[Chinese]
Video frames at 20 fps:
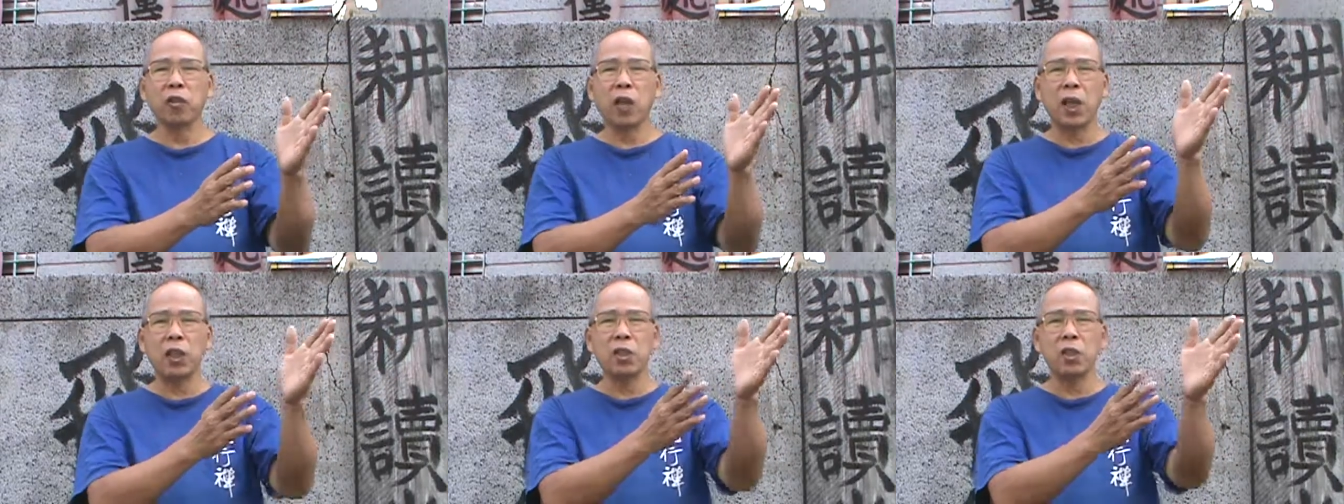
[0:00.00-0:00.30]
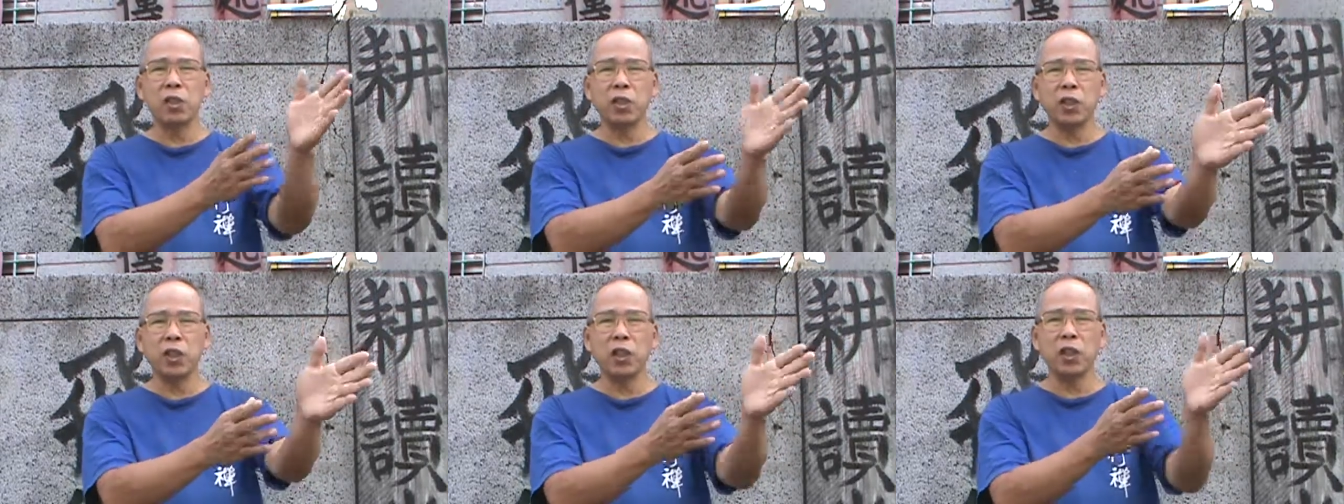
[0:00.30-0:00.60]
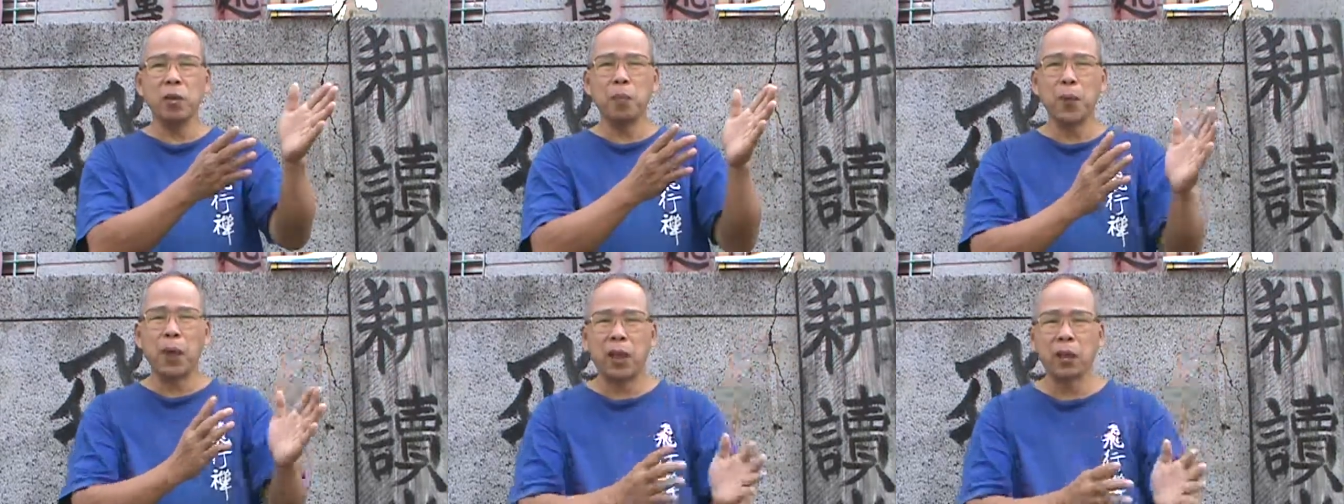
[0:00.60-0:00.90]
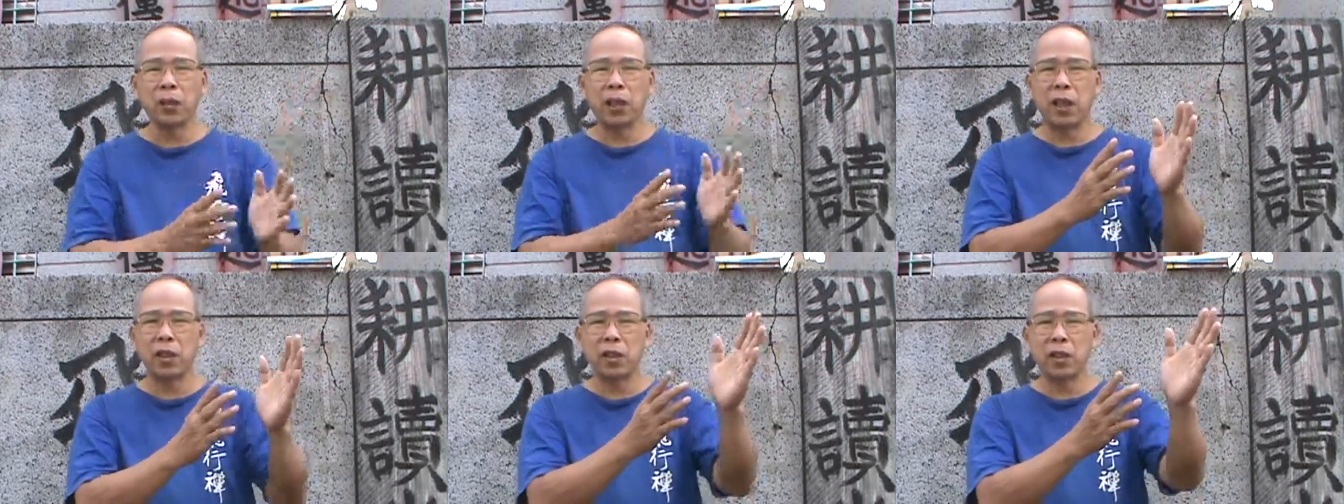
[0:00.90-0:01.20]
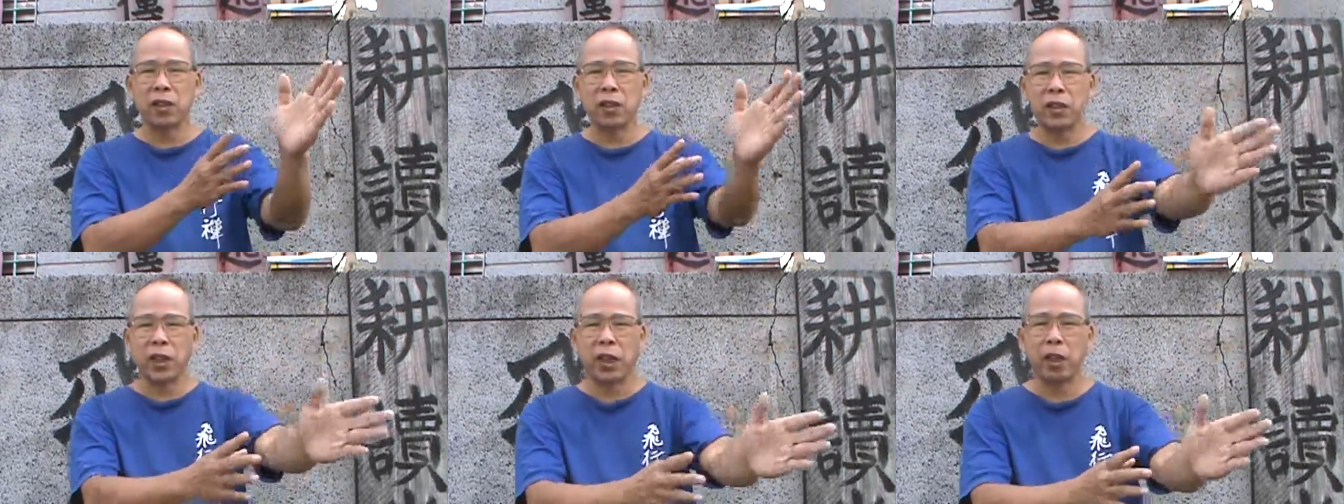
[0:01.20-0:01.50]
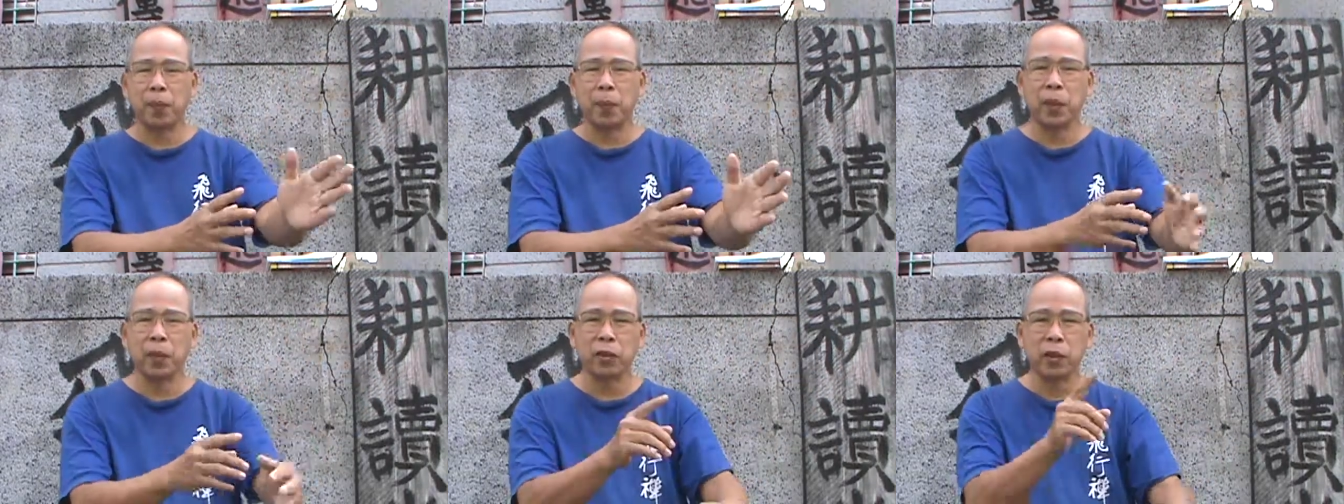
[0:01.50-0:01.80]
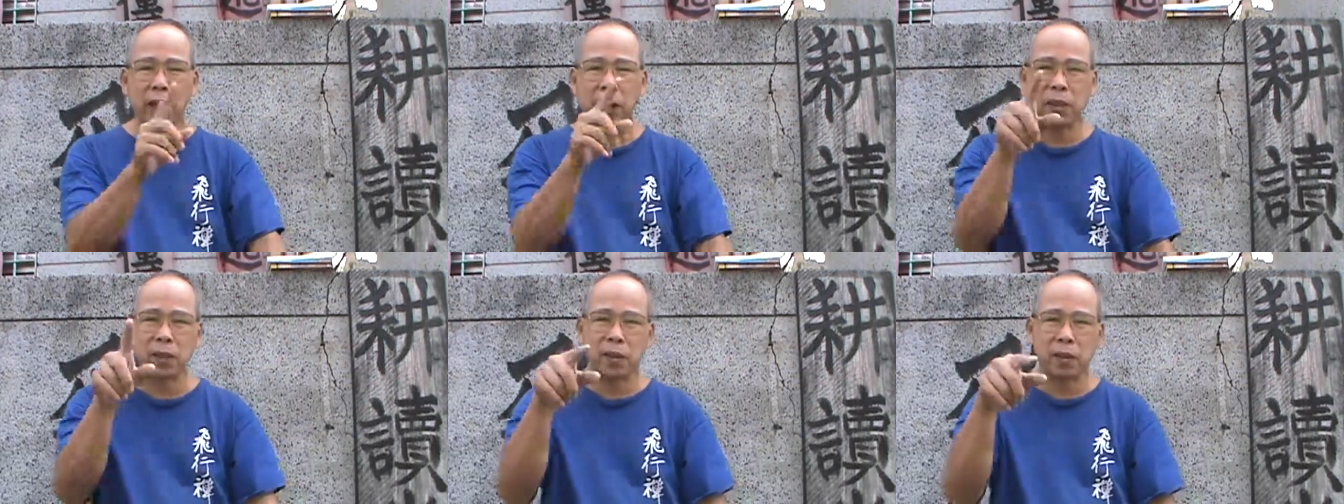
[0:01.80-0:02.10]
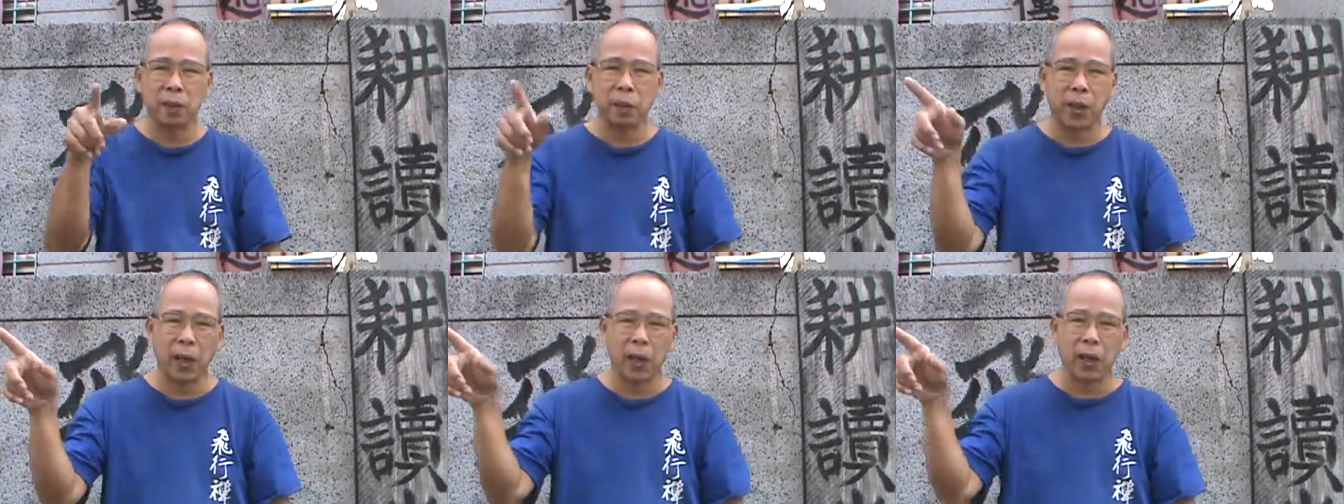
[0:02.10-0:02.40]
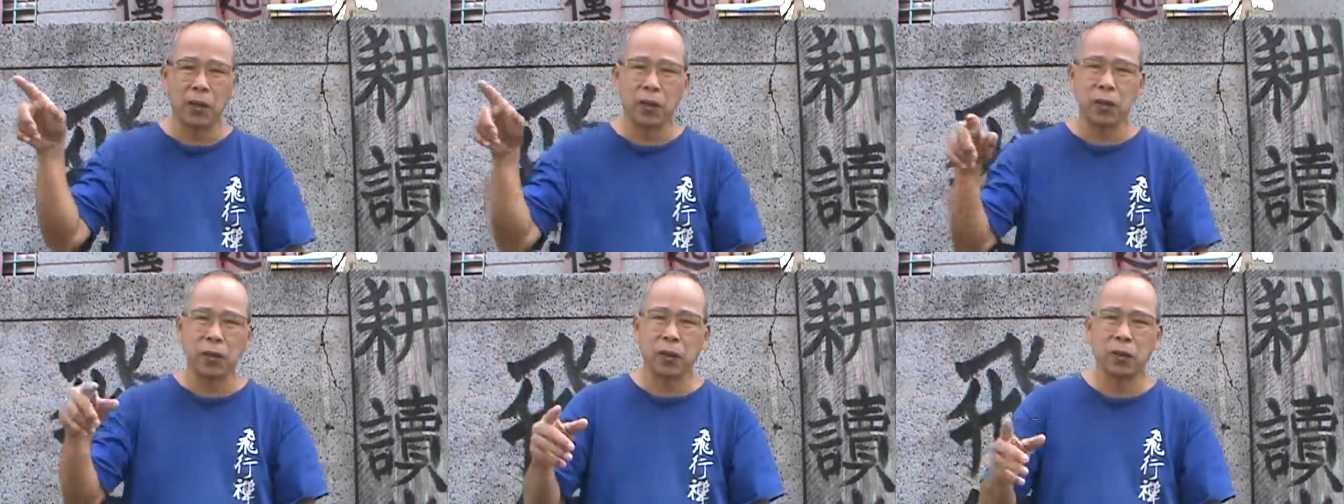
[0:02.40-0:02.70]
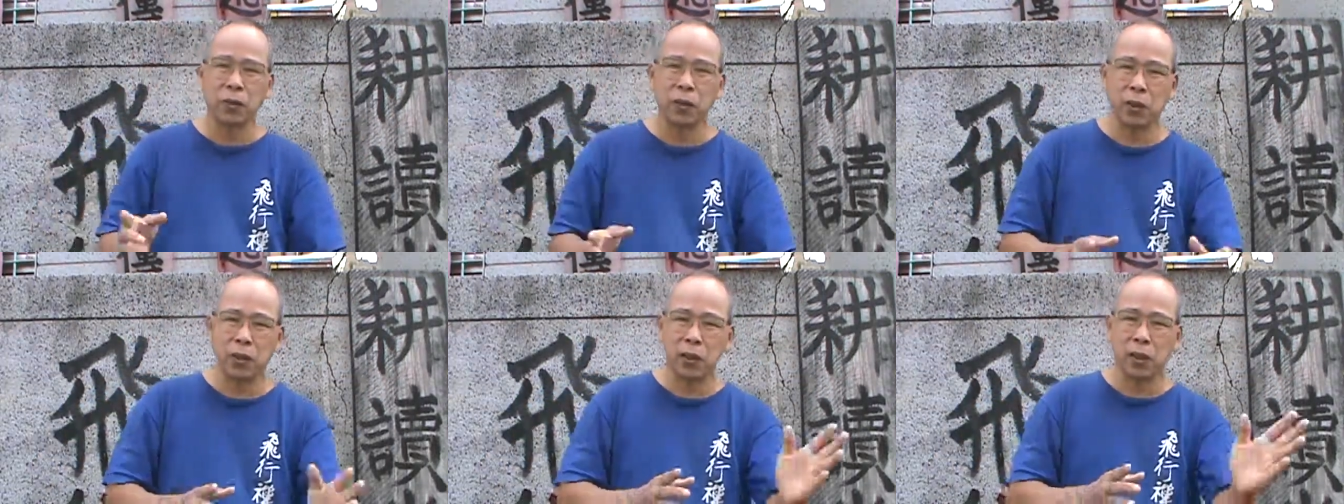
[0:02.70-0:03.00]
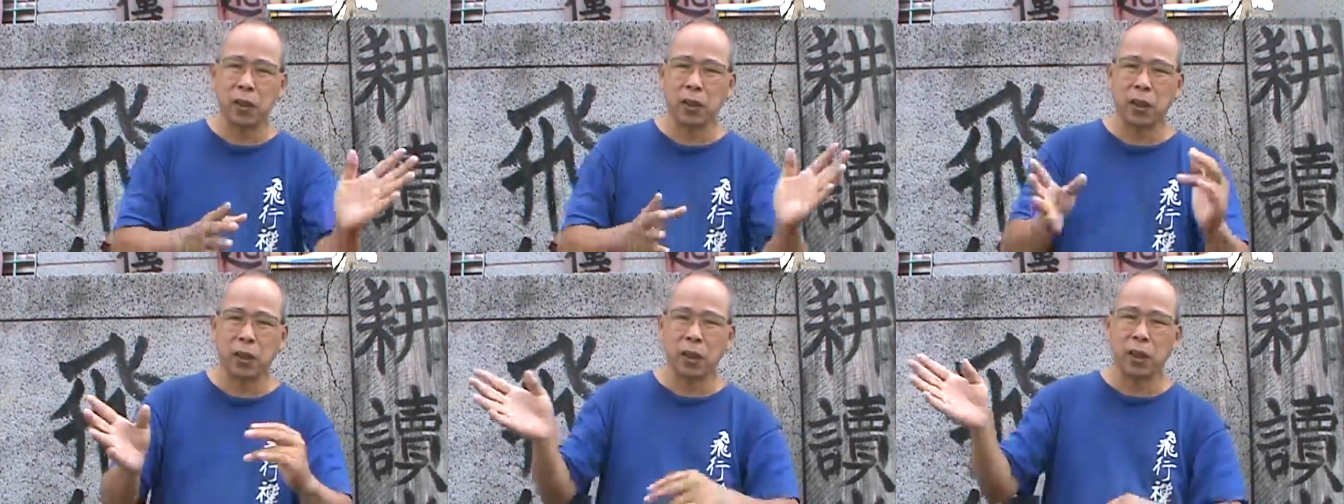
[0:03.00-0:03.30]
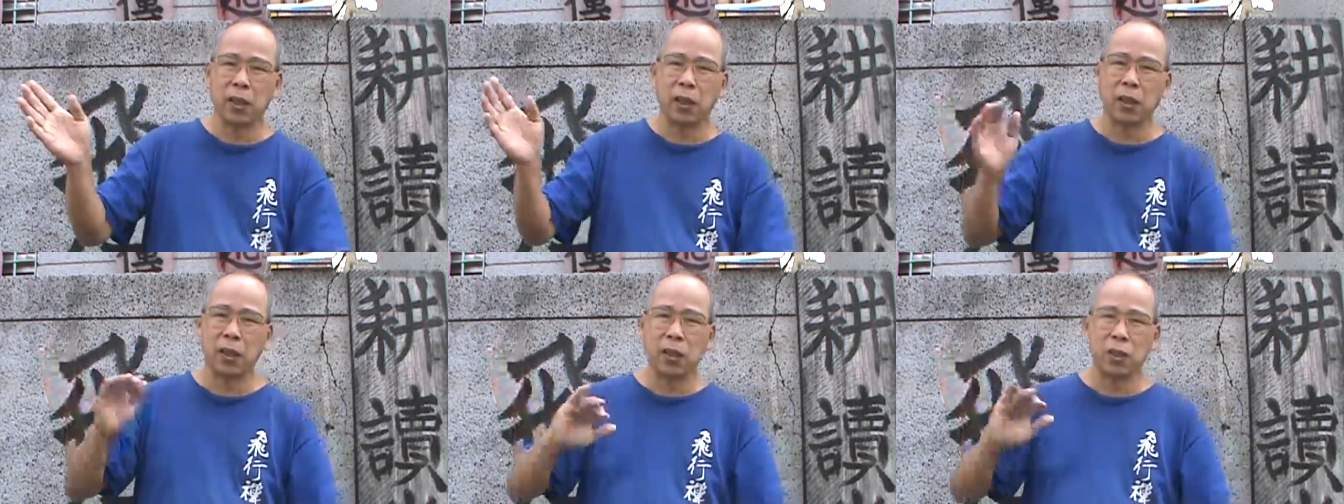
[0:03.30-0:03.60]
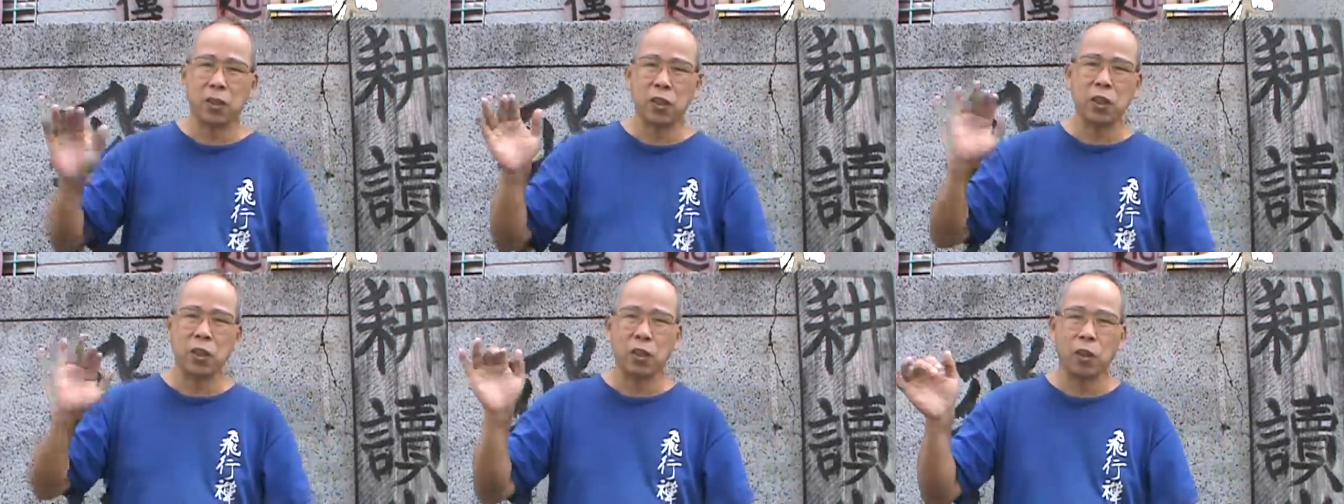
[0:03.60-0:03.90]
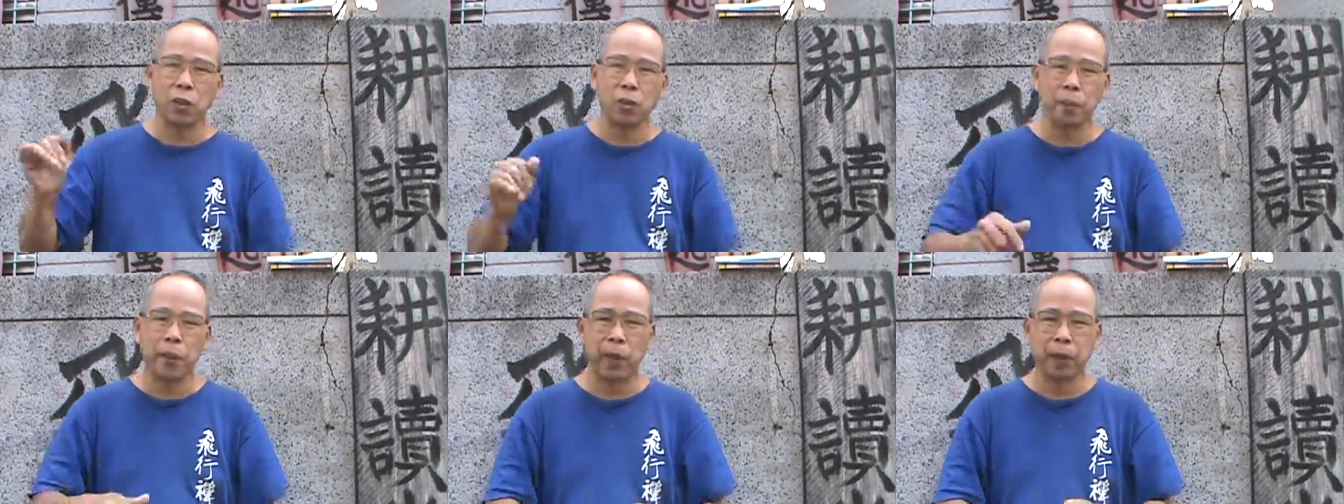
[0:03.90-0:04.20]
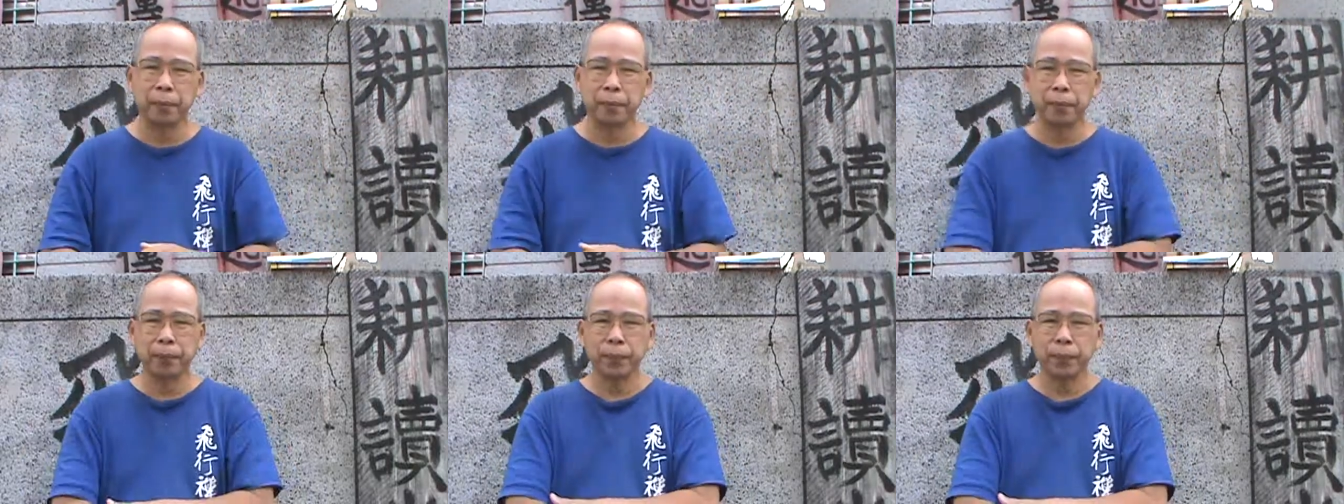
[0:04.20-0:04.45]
探子第一报，探子第二报，探子嘛啊，就是就是那个刺喉嘛。